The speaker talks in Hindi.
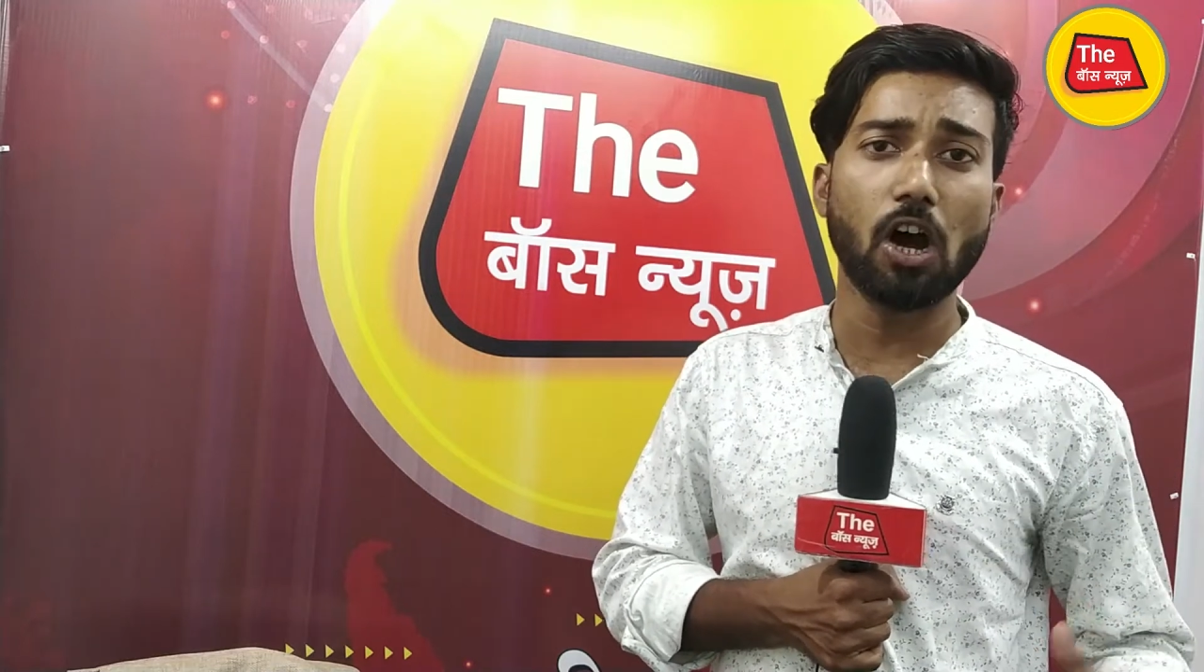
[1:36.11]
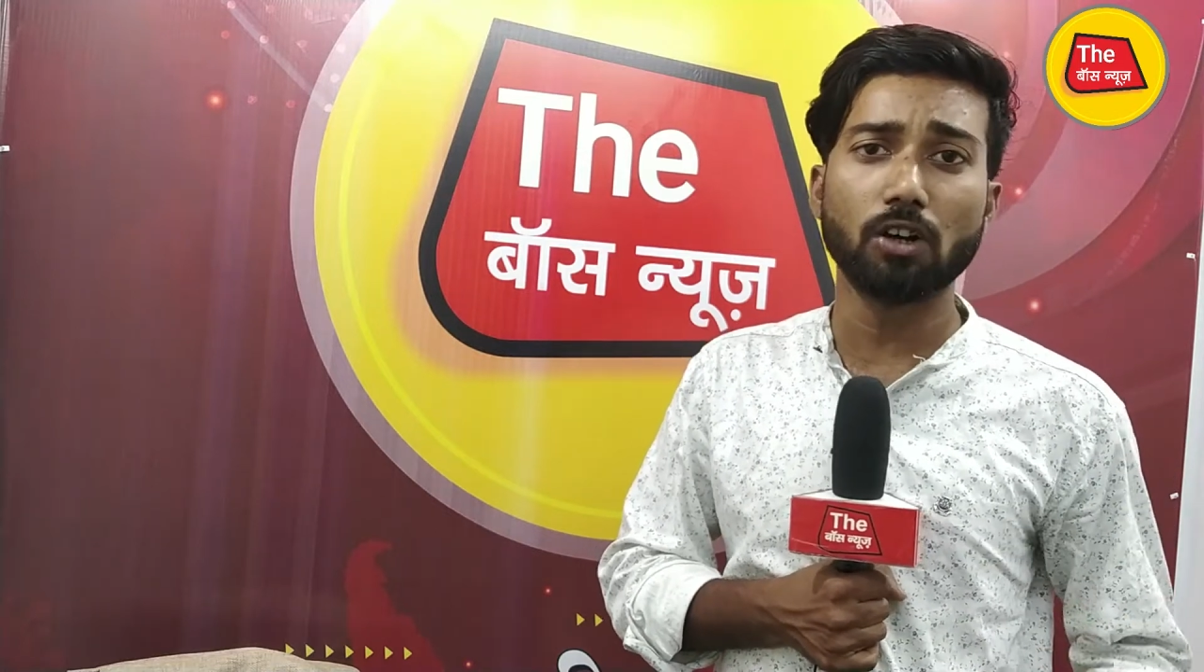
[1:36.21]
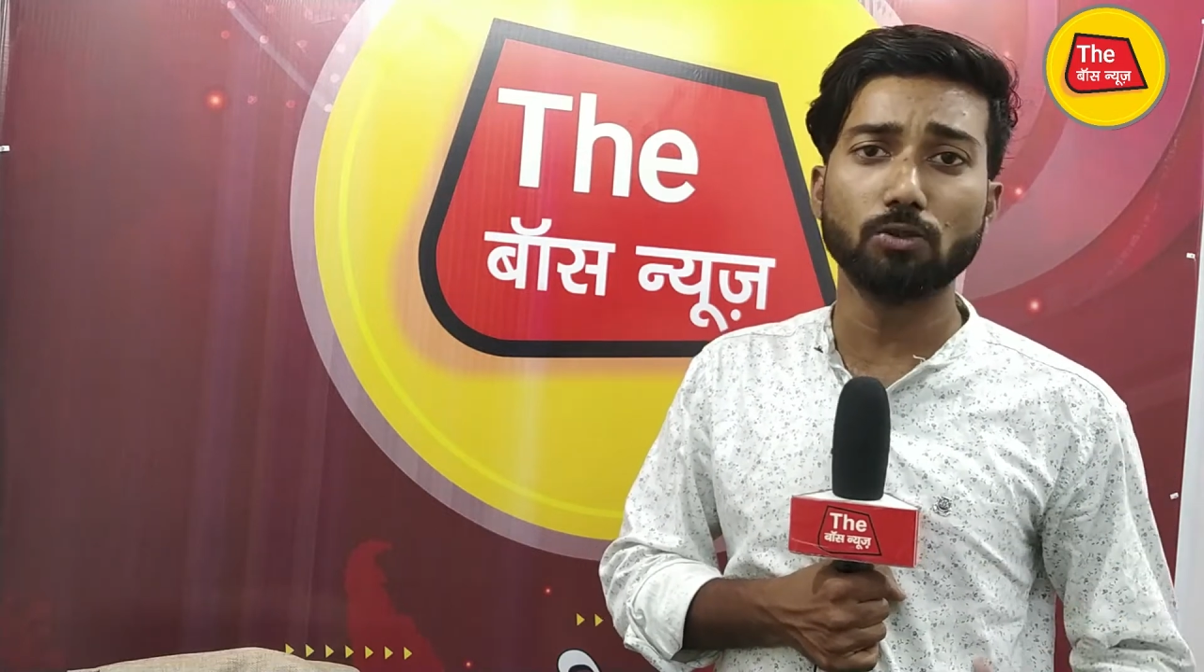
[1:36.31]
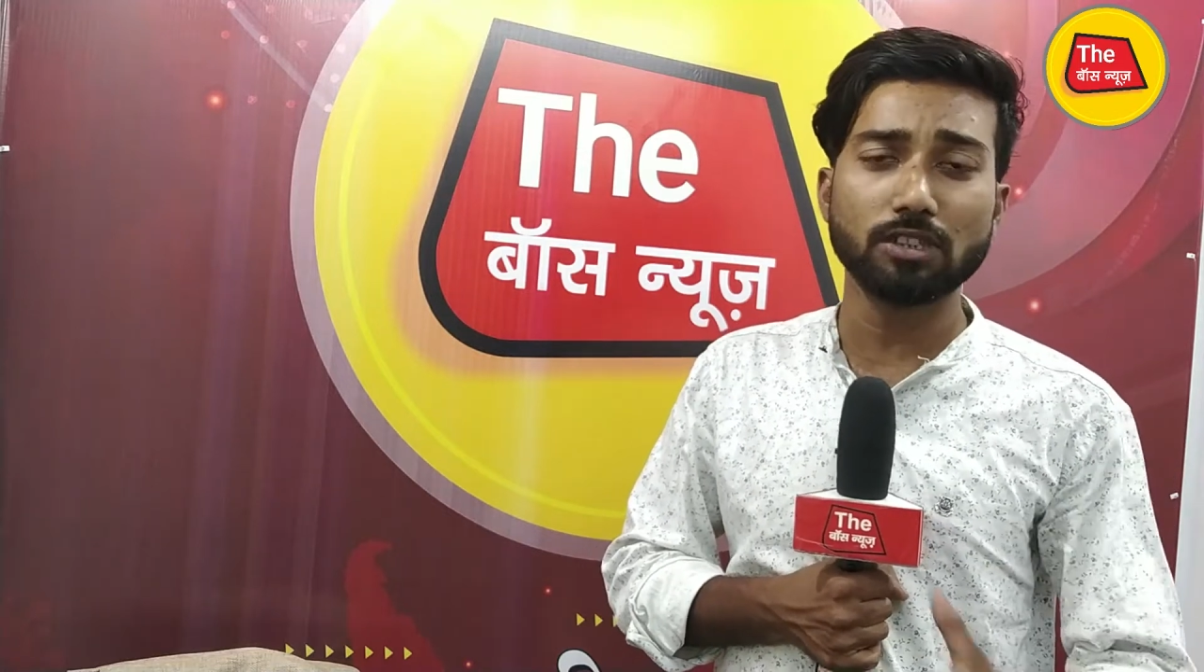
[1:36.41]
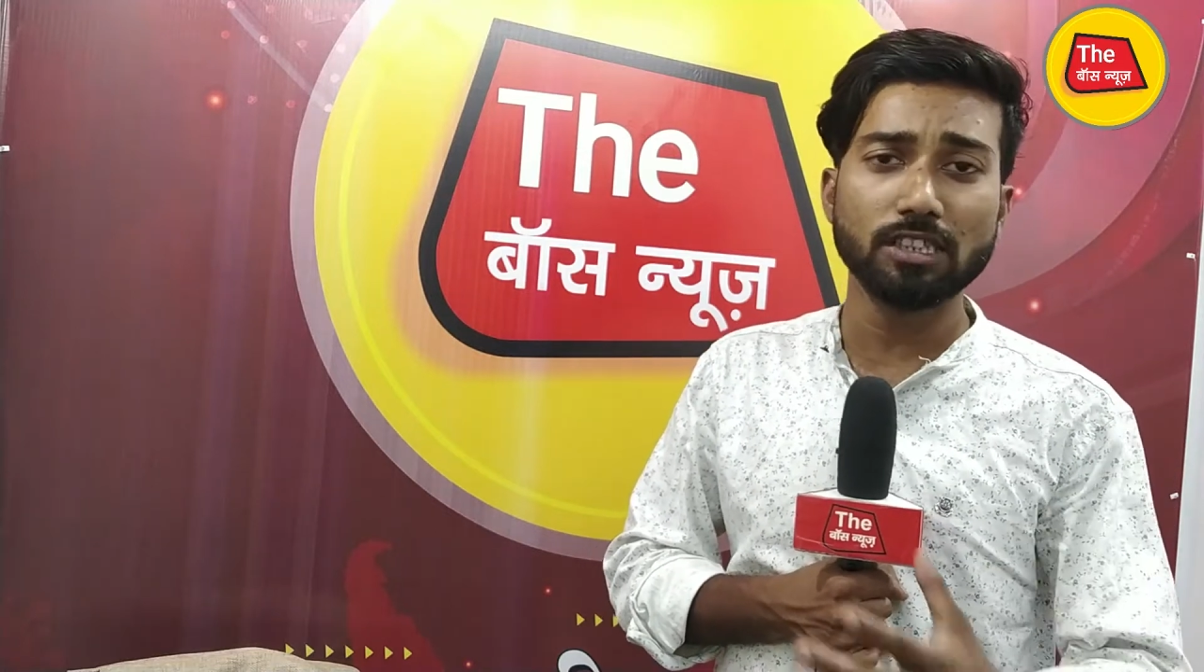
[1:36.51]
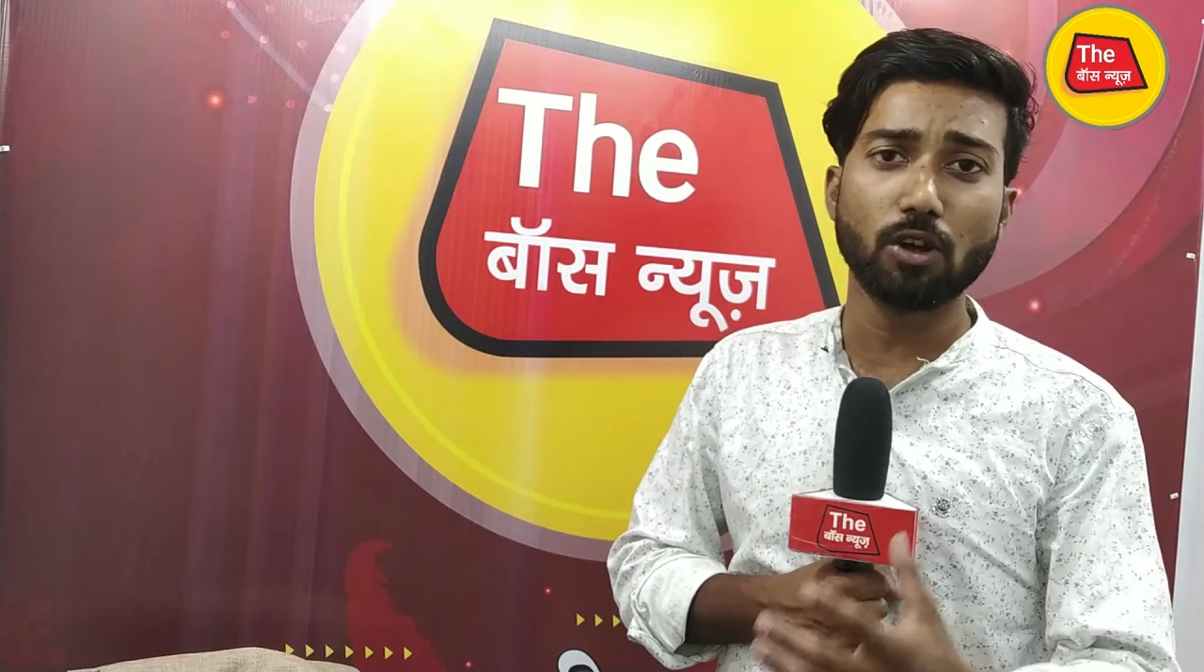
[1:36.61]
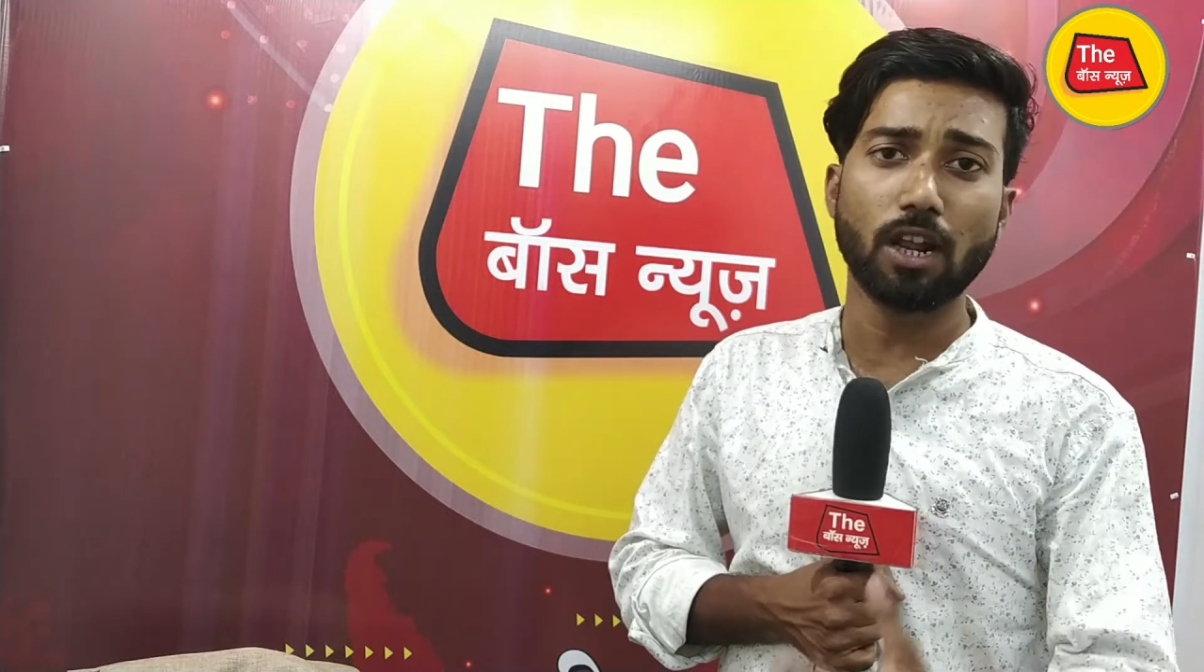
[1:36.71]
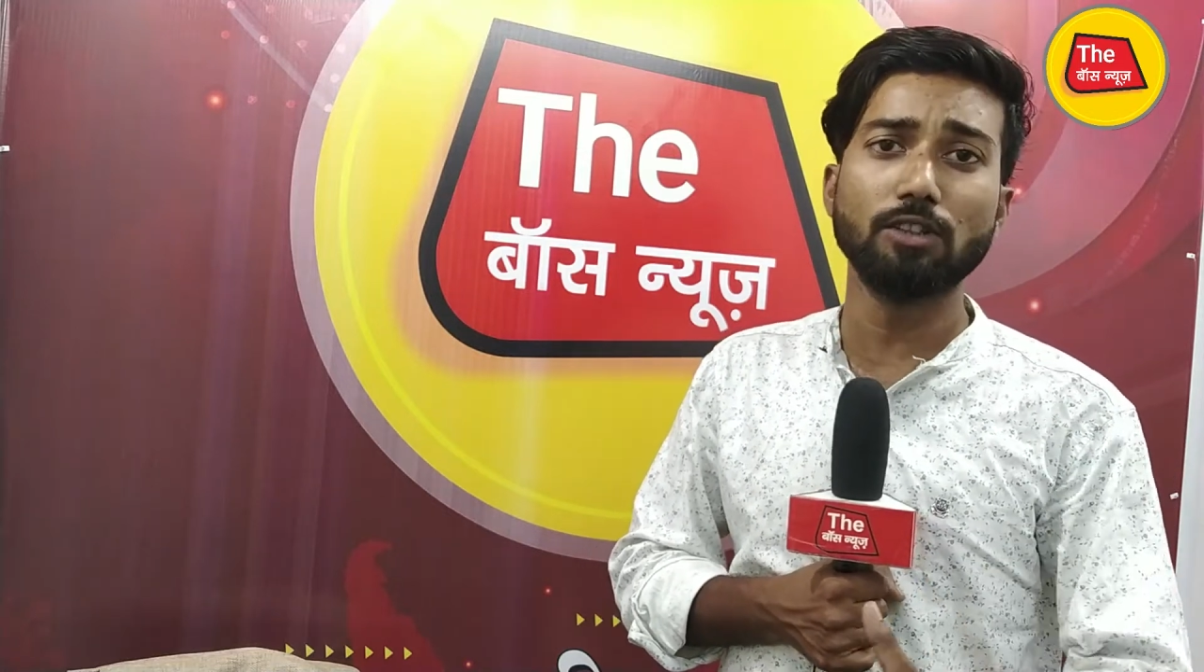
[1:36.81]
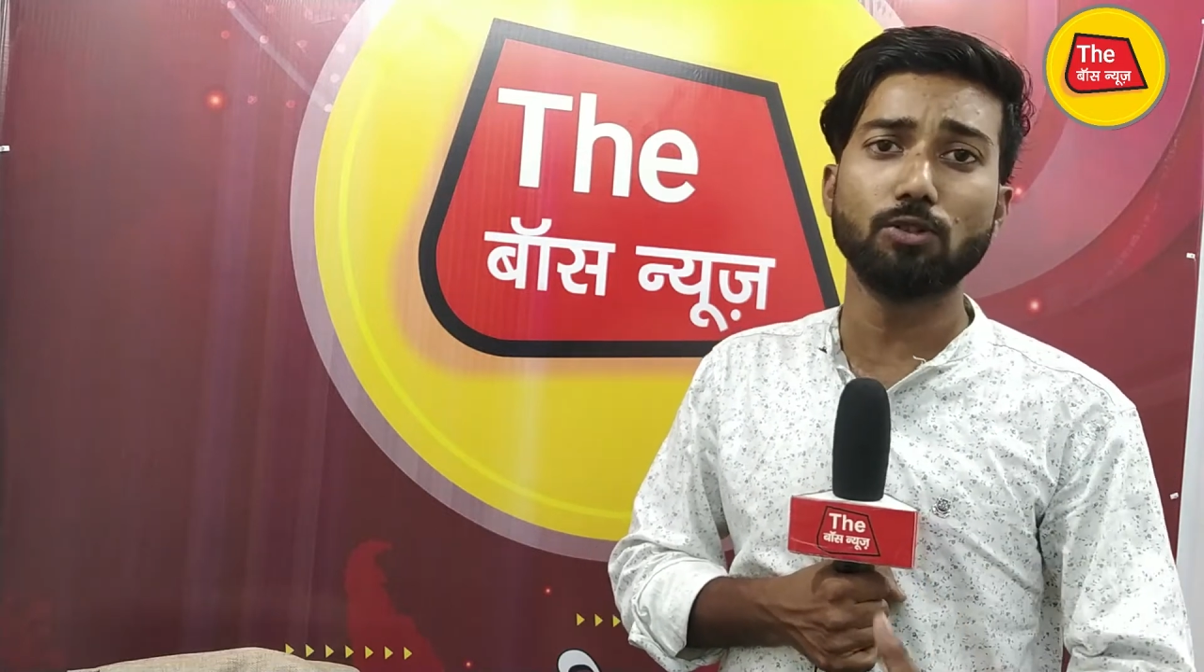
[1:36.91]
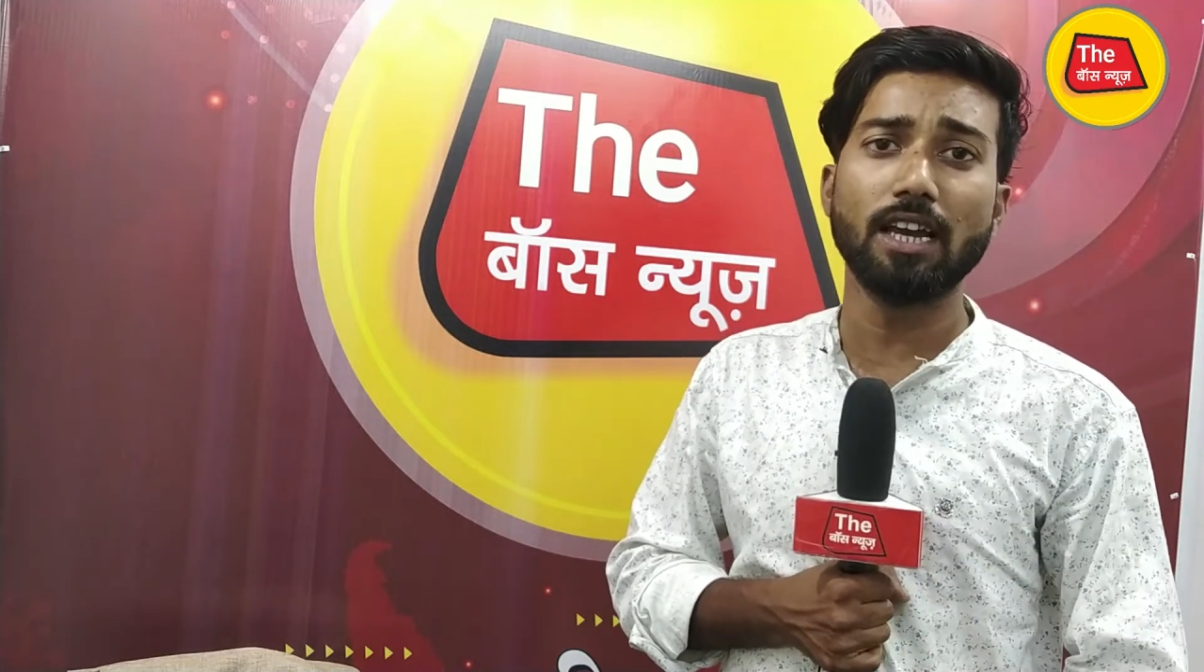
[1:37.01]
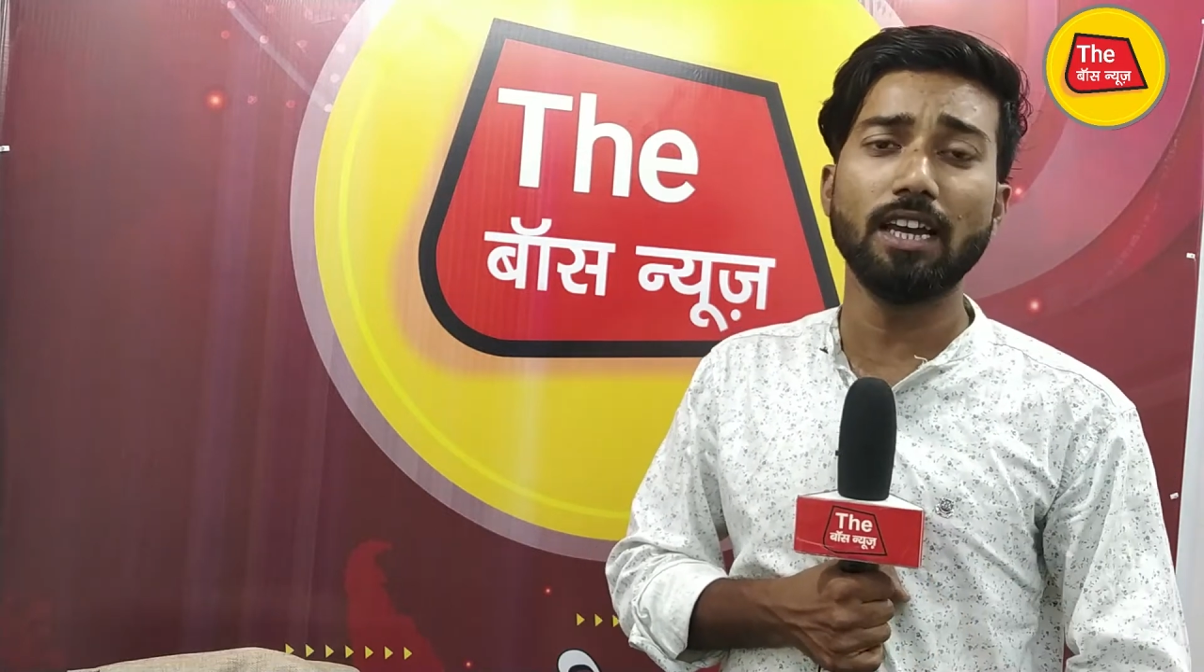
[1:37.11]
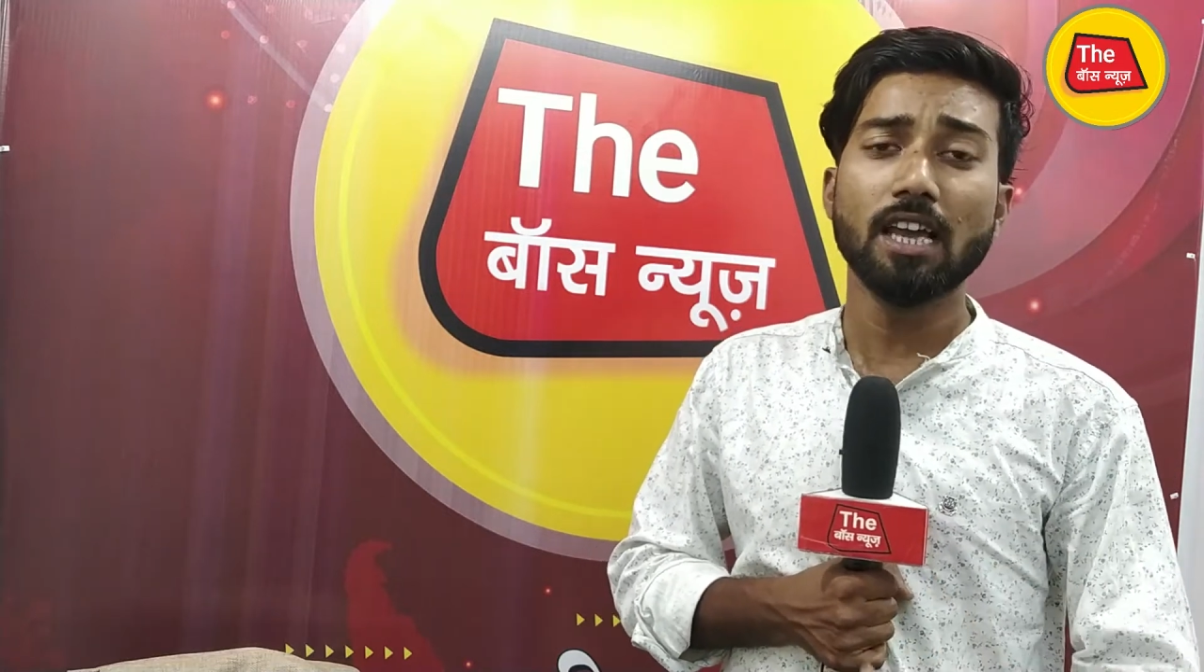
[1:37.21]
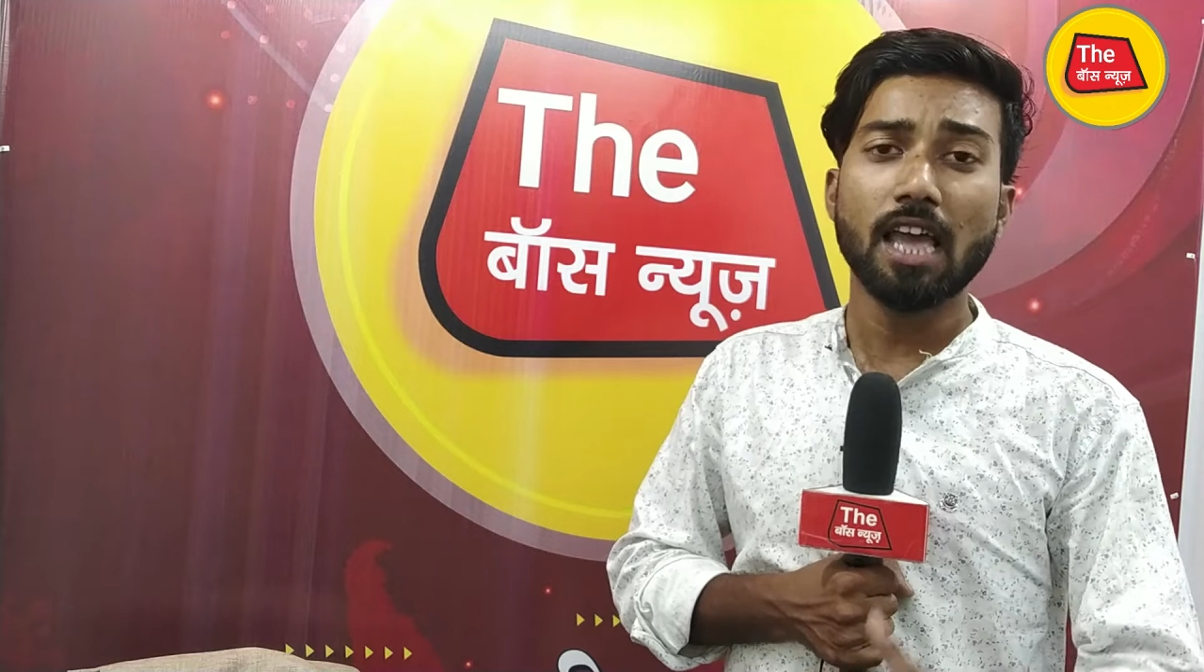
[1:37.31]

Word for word: और उसी दौरान जो है